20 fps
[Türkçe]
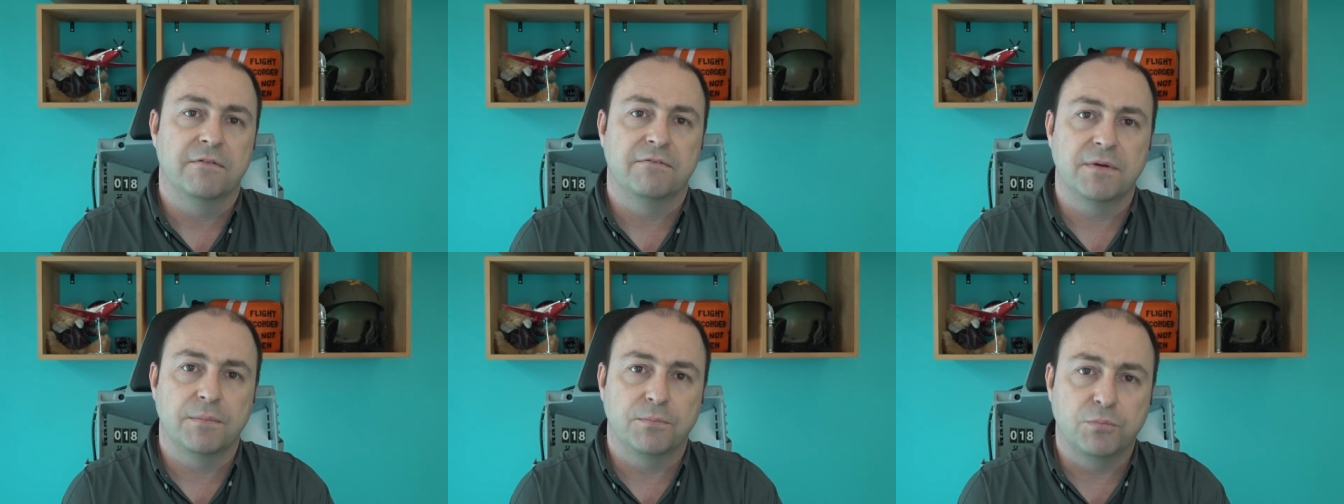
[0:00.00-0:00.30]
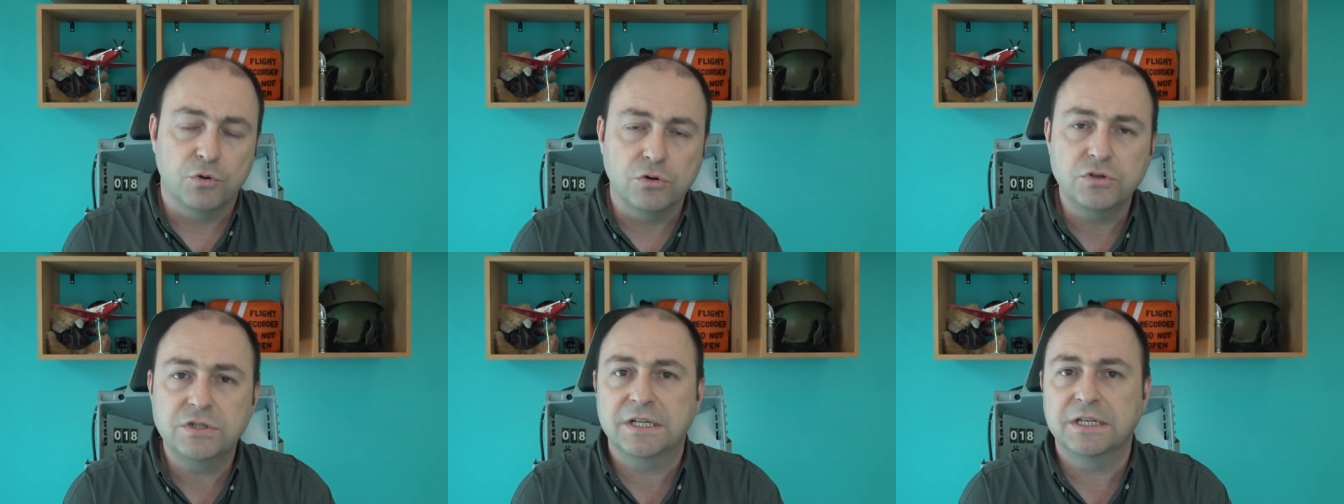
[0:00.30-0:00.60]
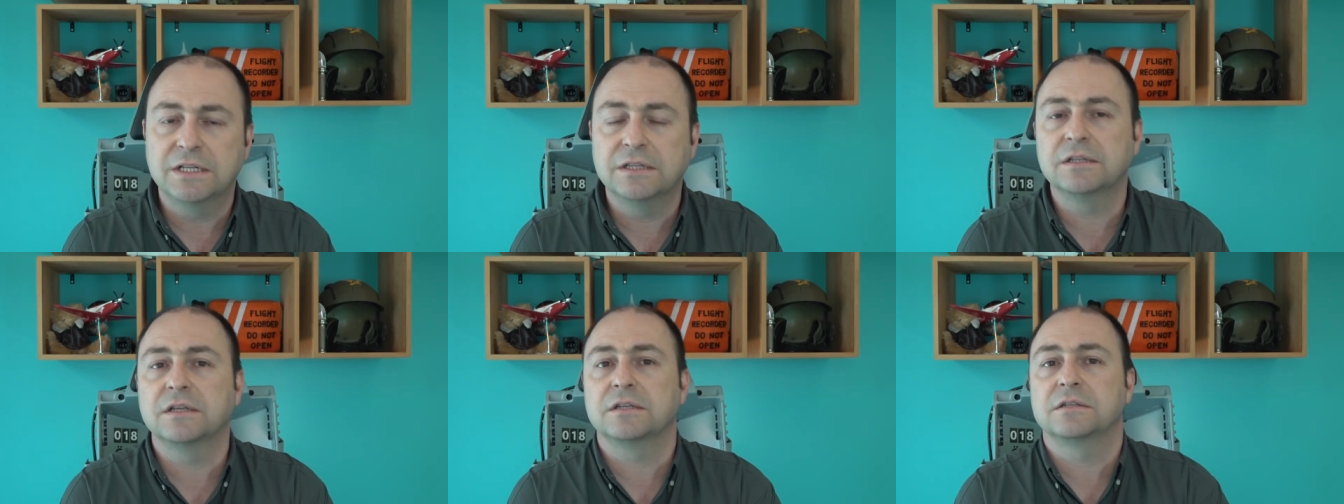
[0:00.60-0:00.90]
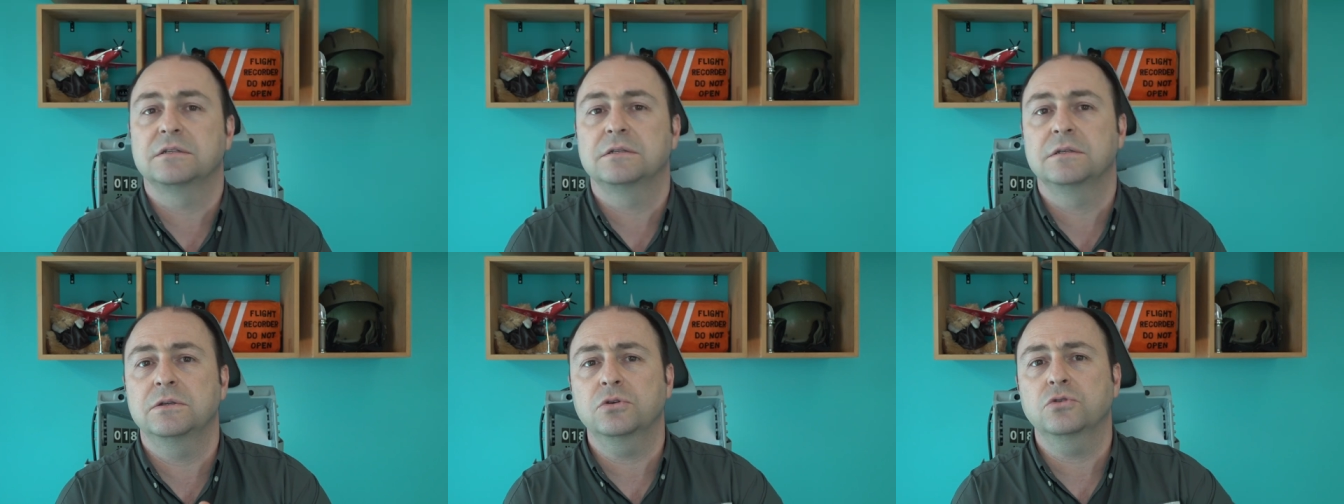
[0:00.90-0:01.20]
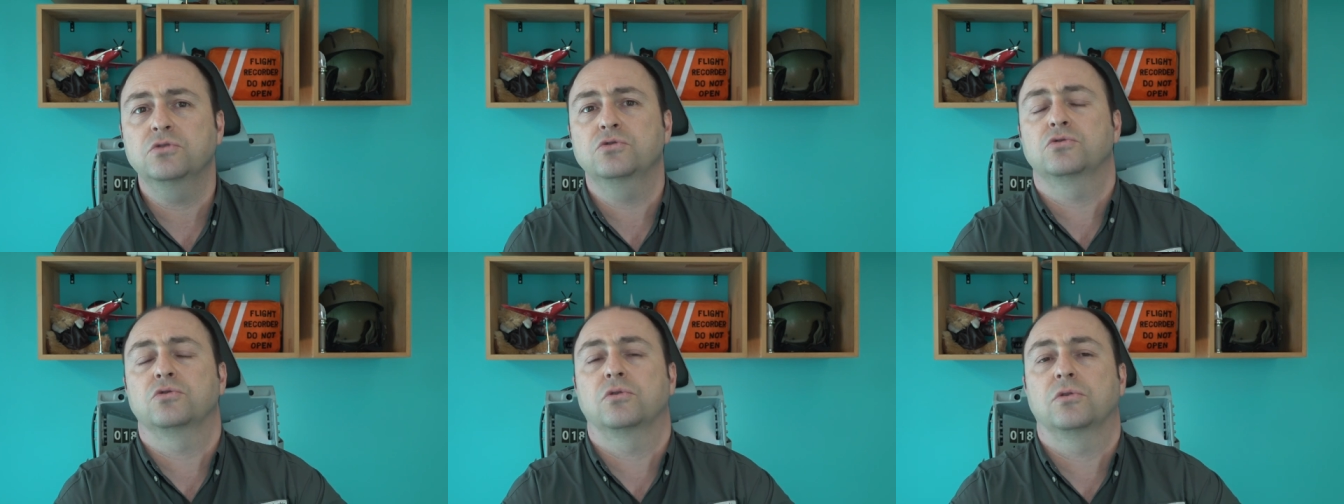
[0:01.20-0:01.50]
Ve projenin de
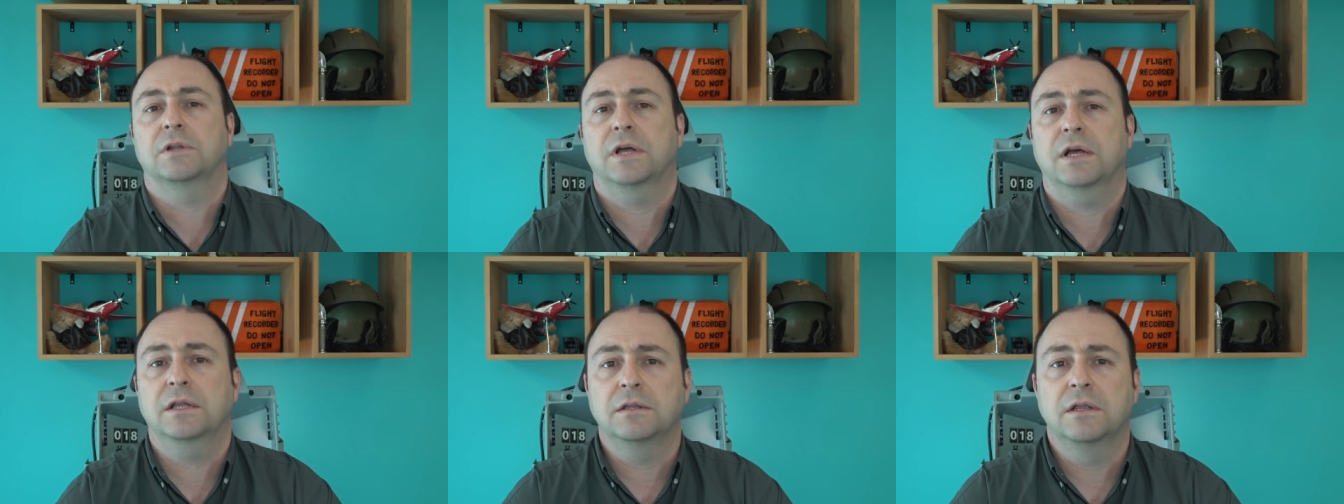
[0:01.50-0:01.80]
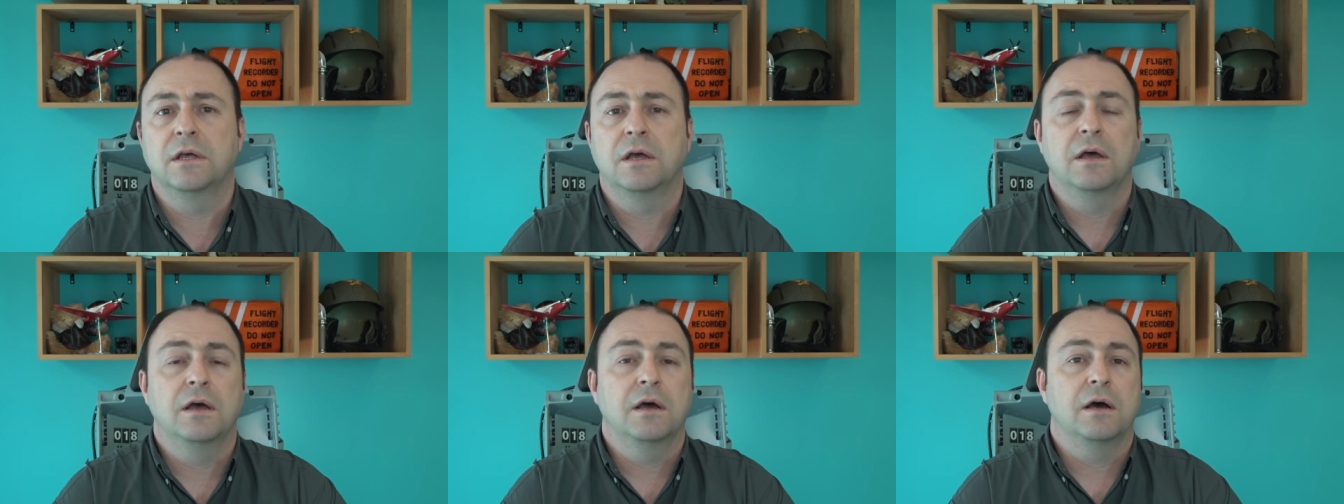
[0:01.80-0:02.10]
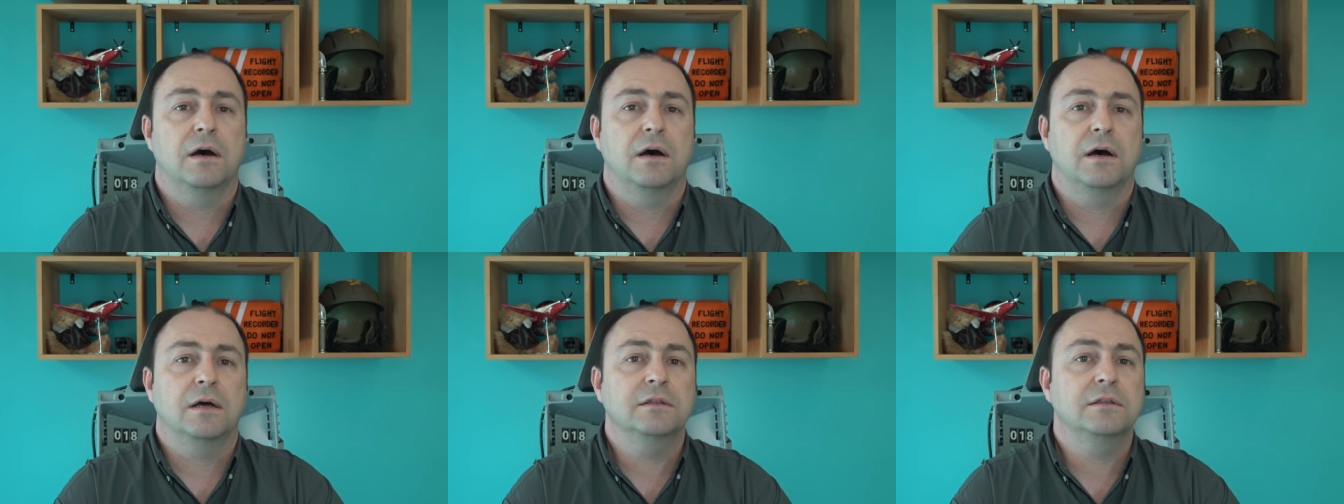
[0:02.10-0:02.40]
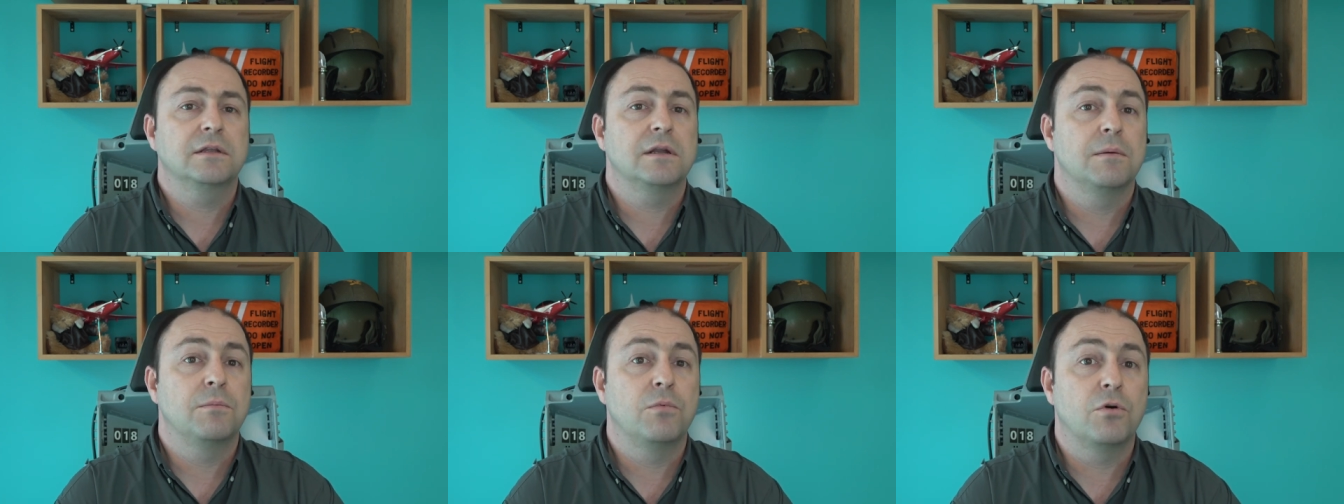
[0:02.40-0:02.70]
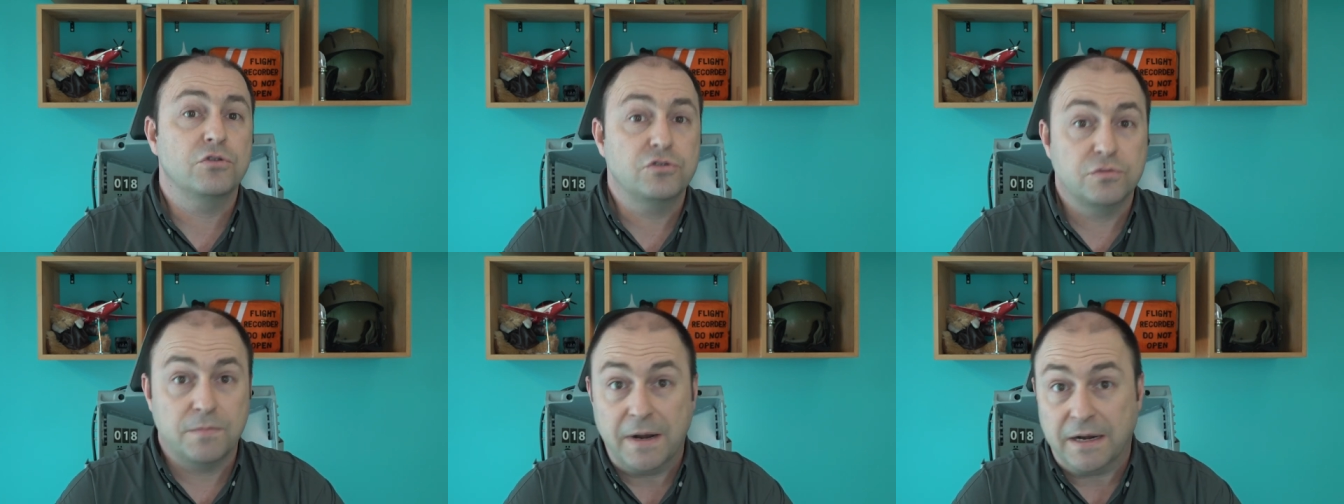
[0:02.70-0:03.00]
CEO'su olan Andre
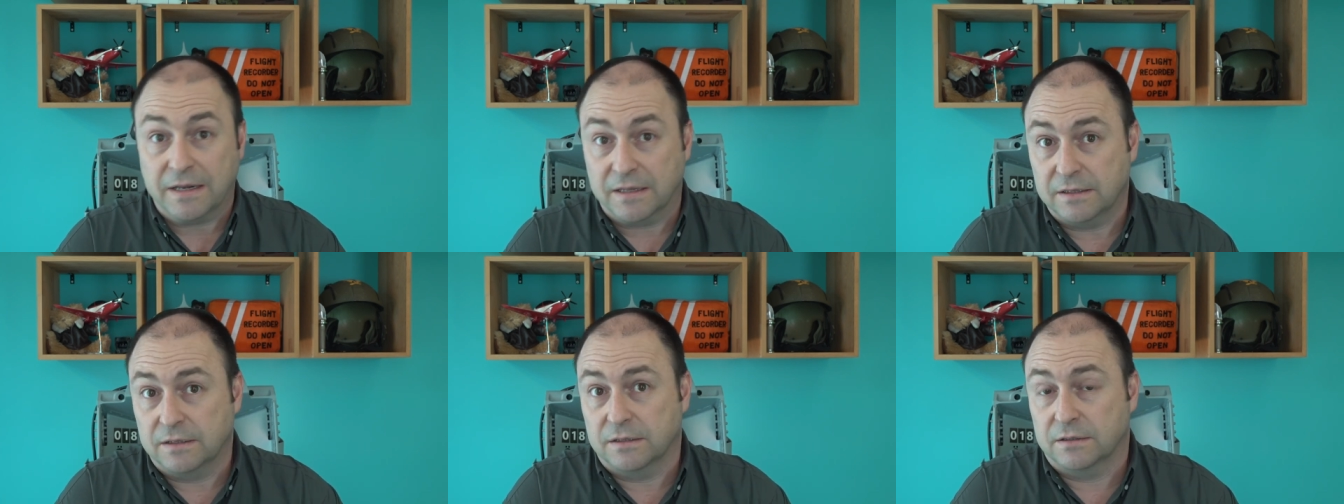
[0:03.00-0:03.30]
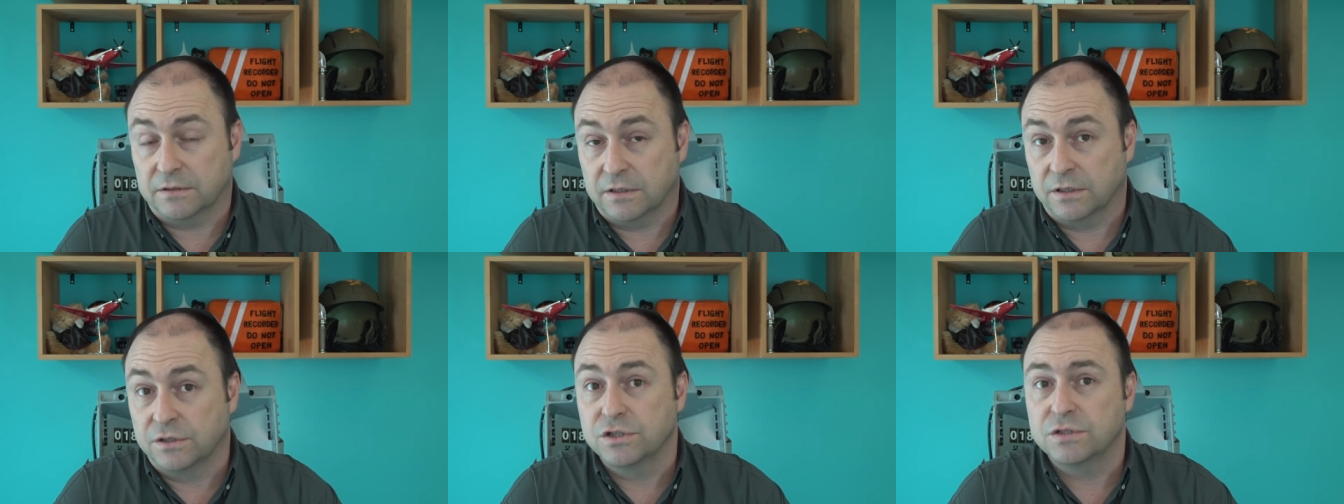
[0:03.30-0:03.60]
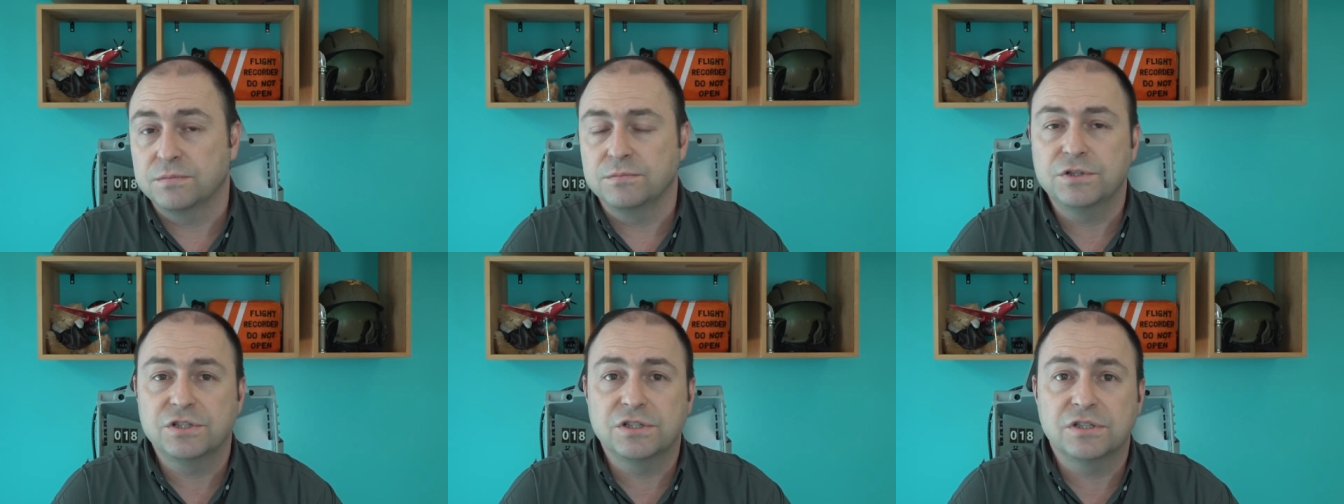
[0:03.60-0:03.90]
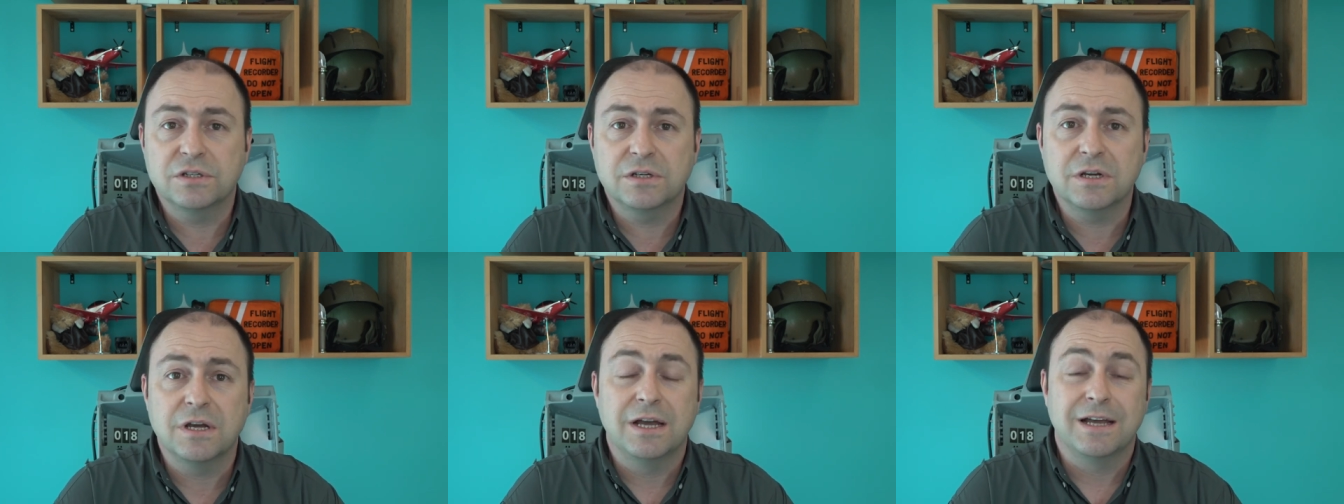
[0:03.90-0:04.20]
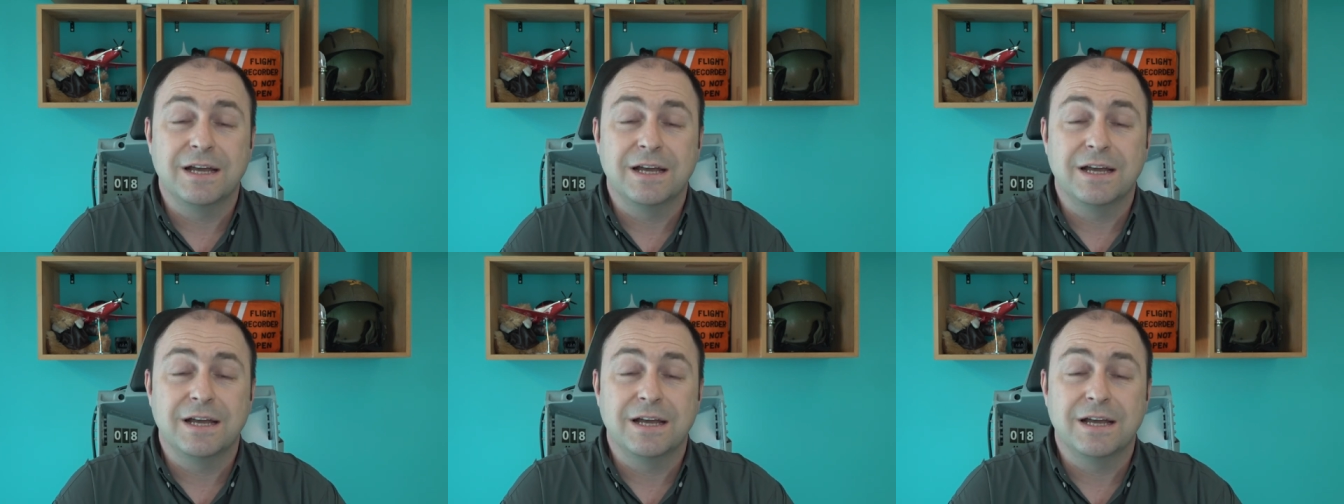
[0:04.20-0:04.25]
Borjberg ile tanışmıştık.